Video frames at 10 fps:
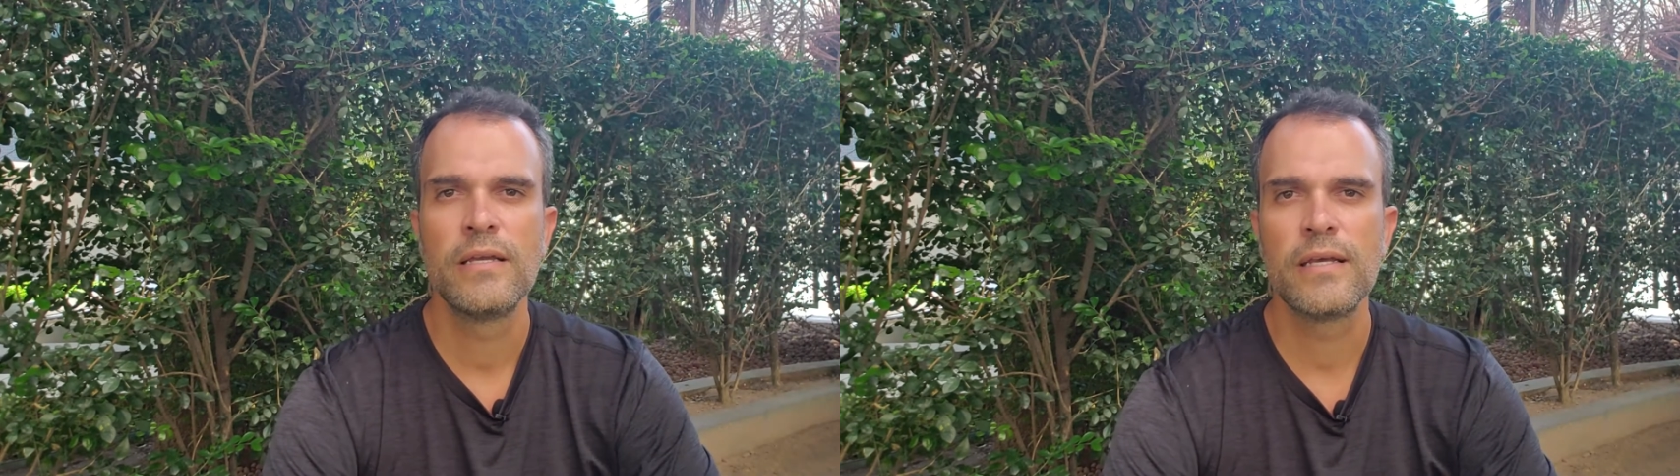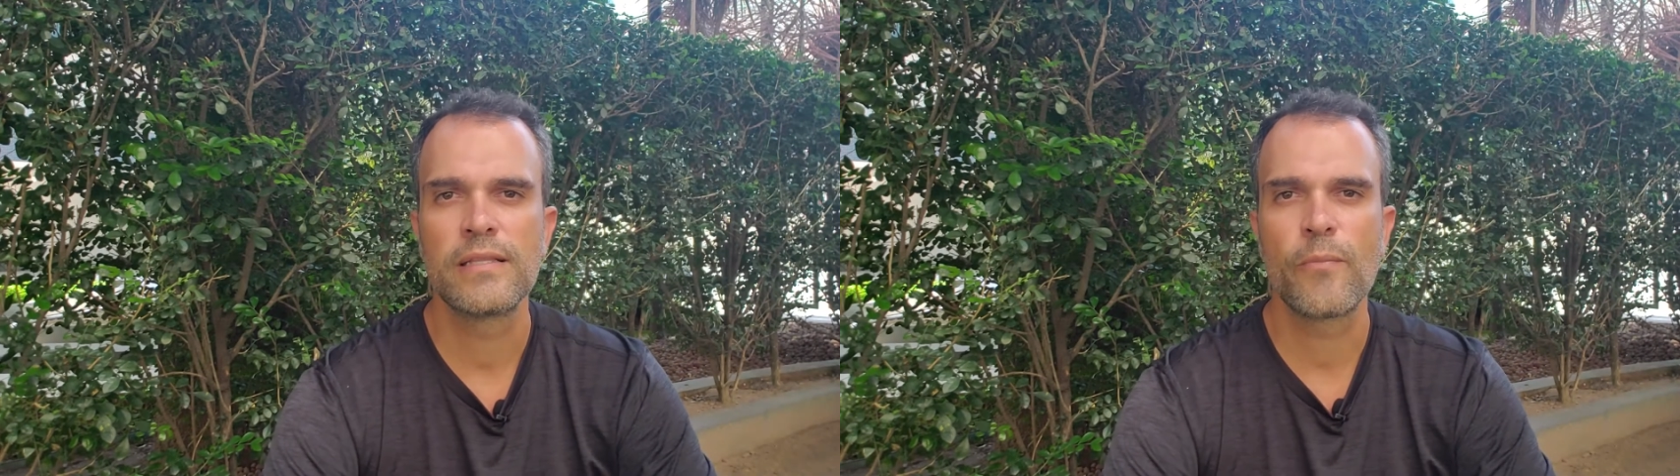
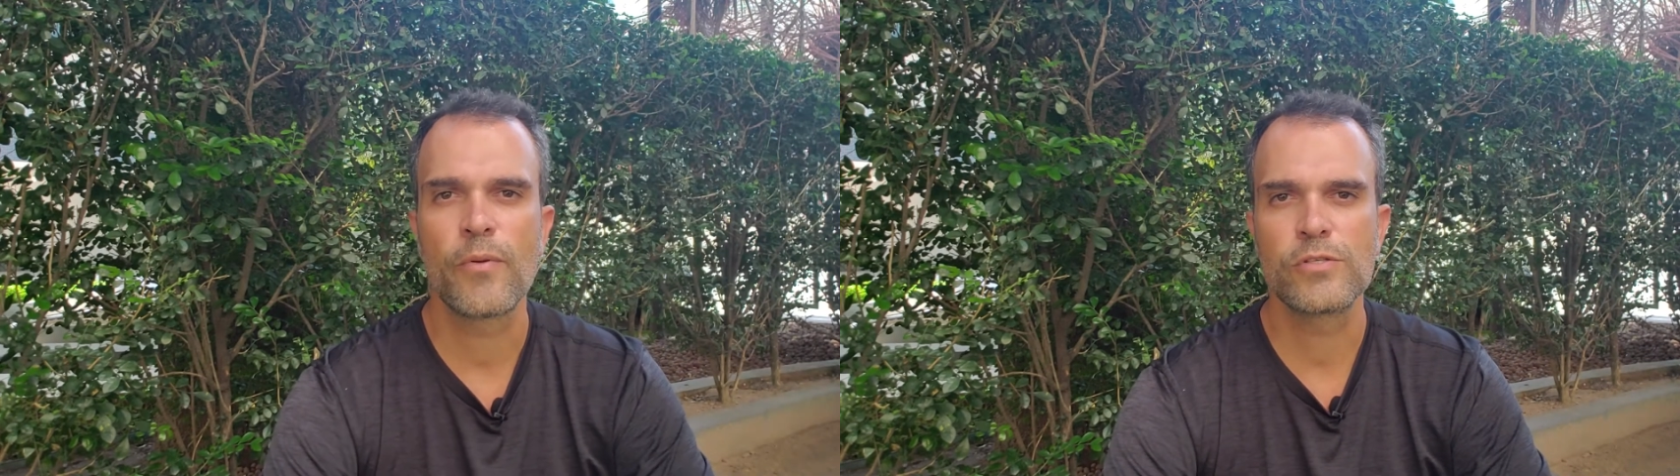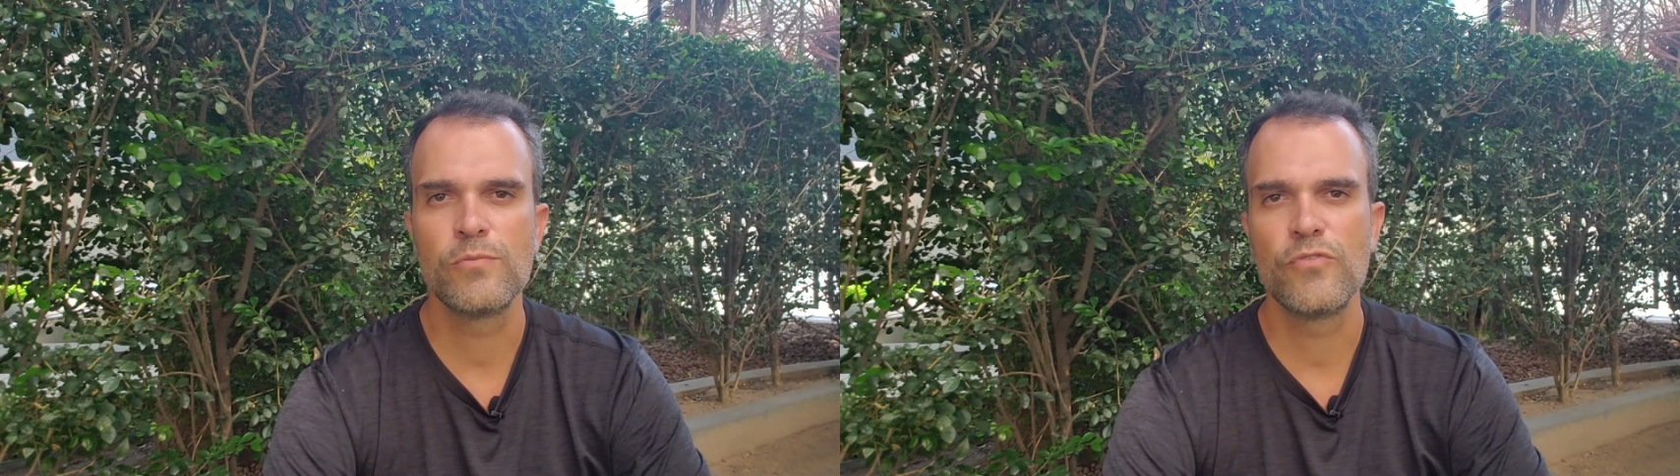e até o
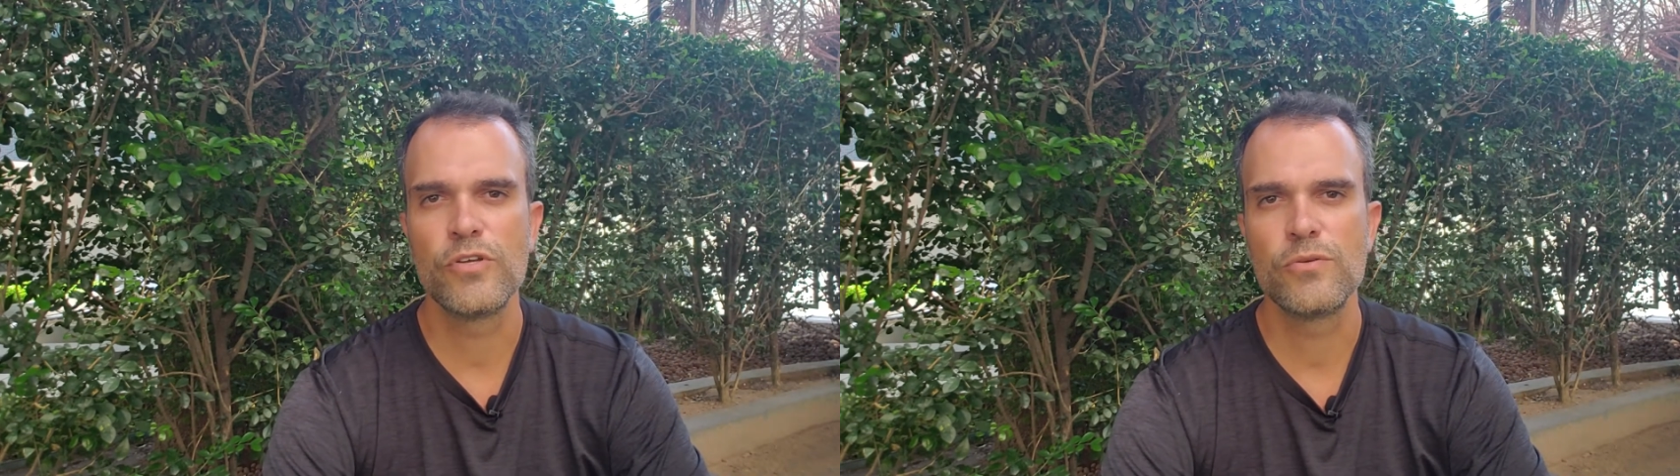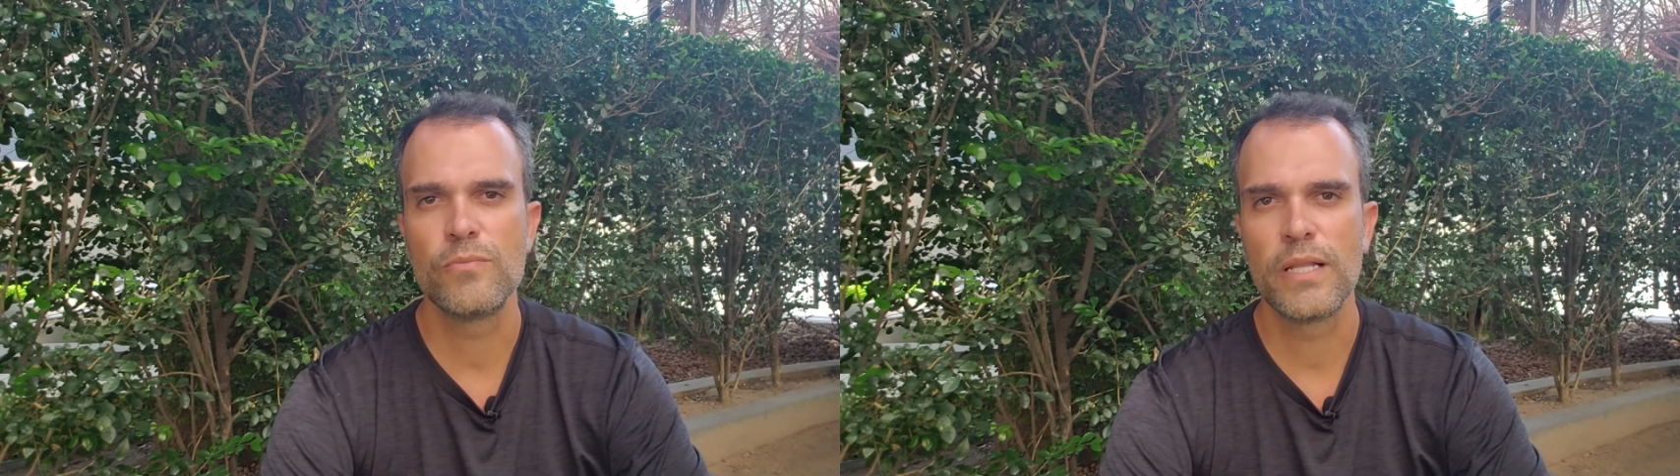próximo
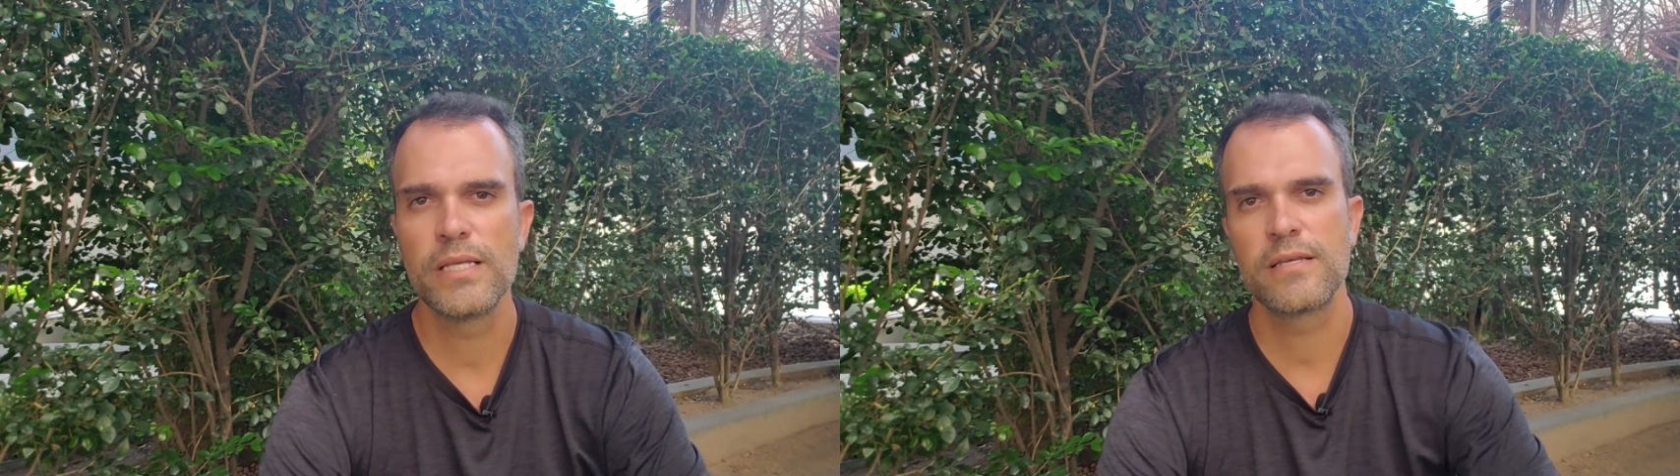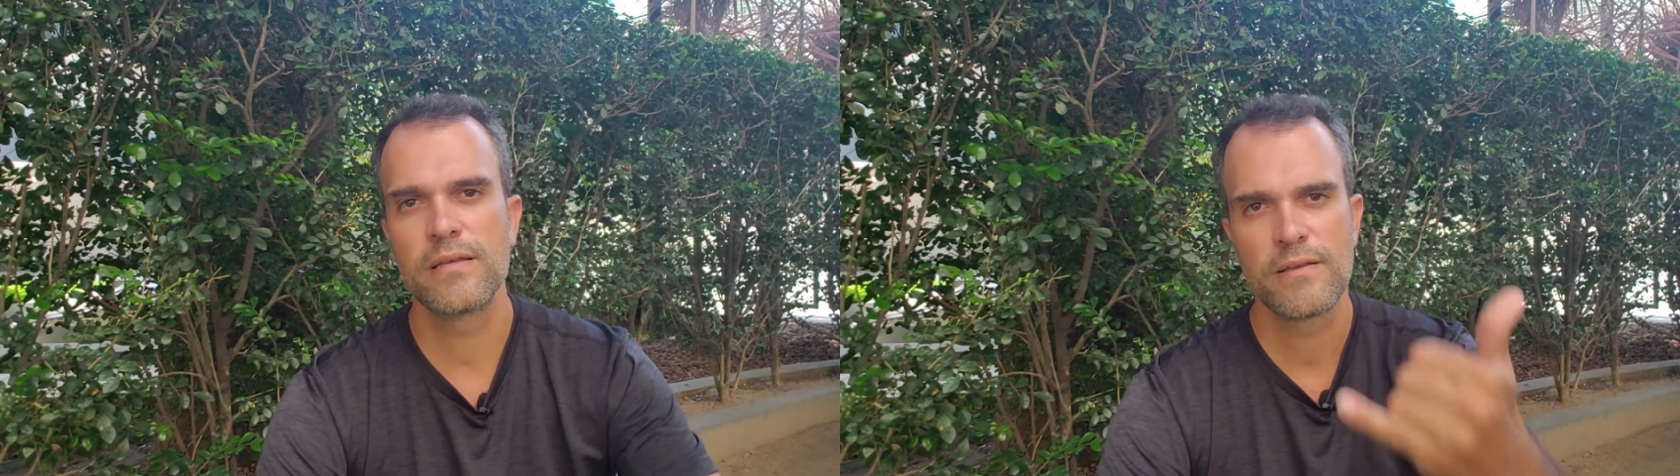vídeo,
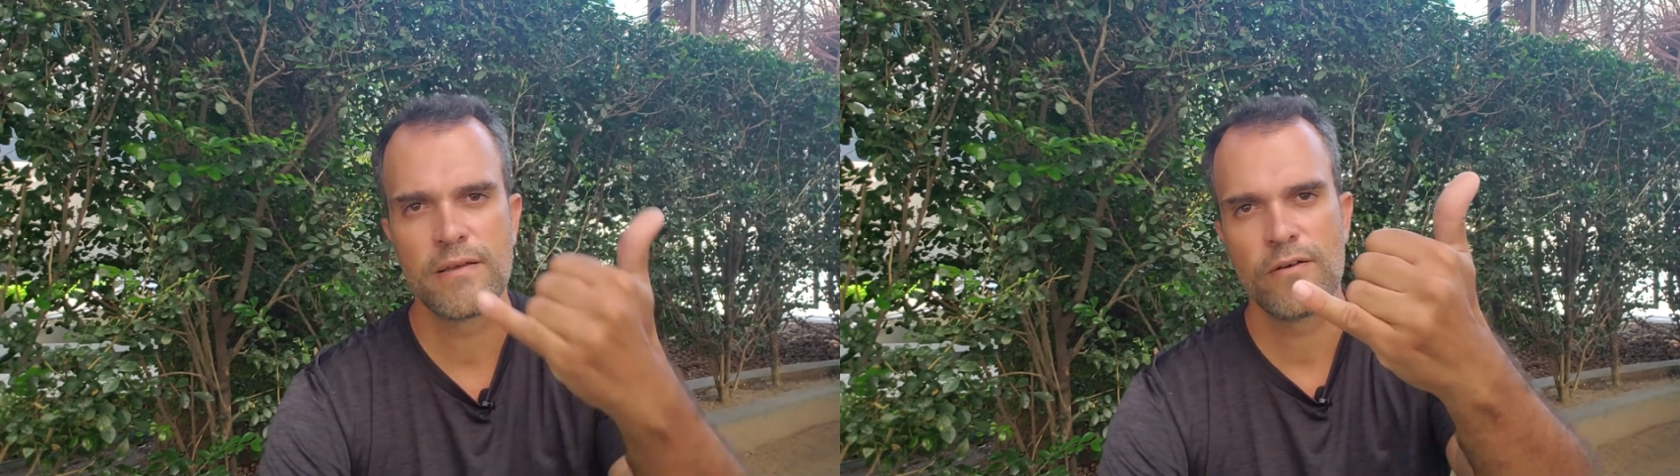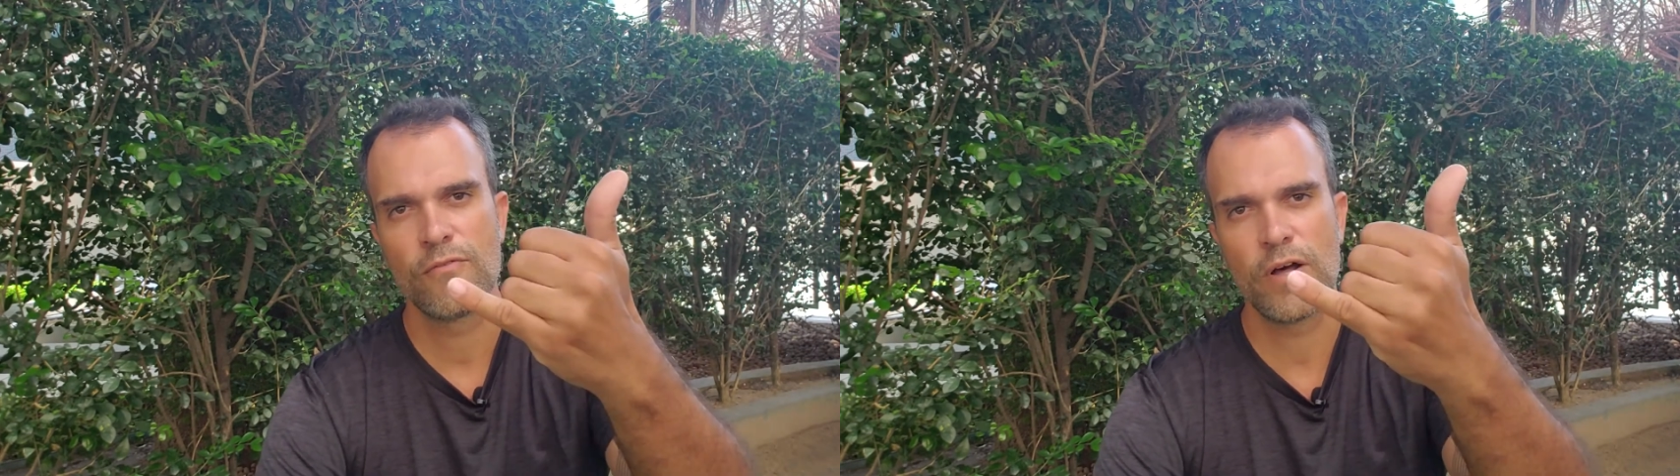beleza?
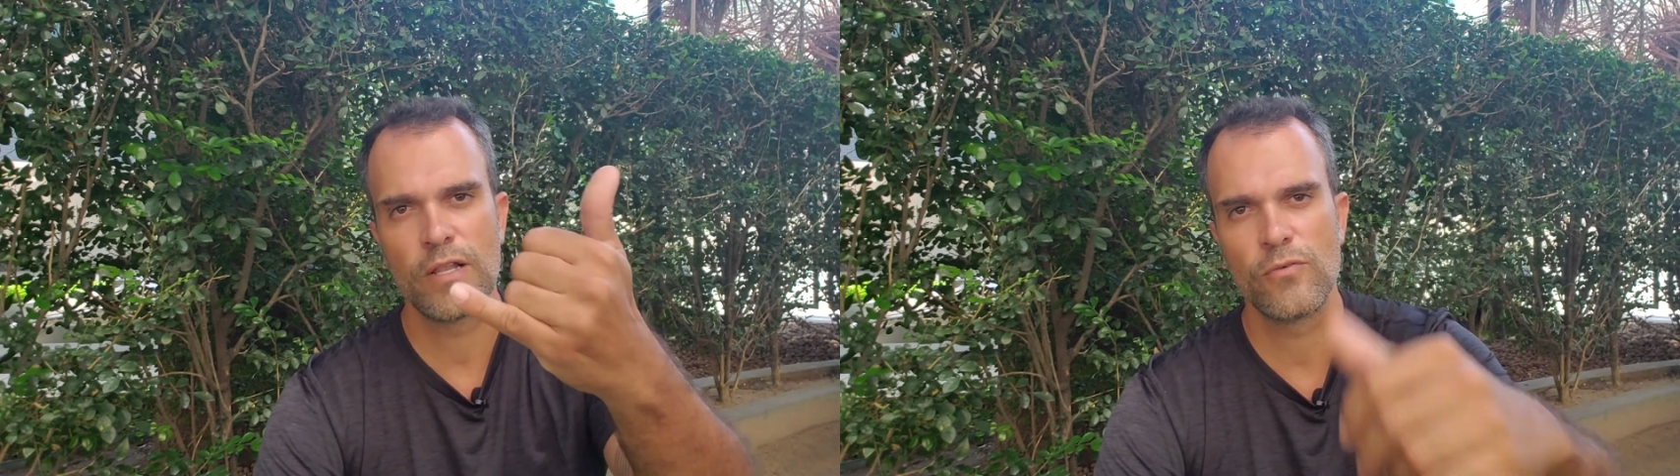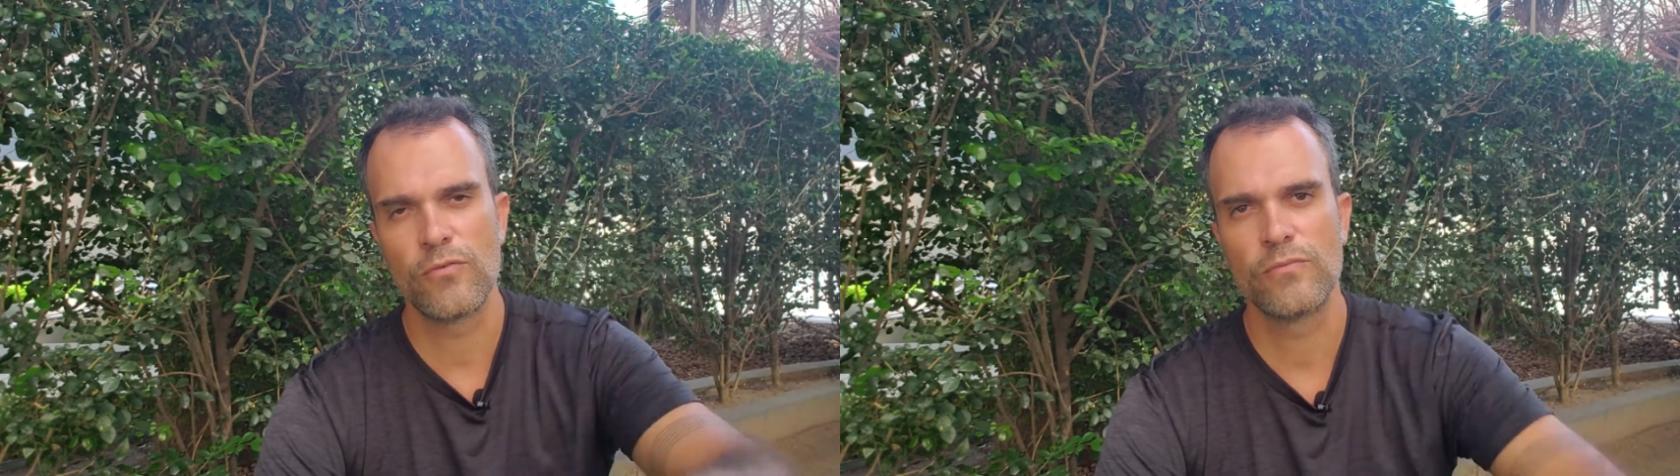Valeu!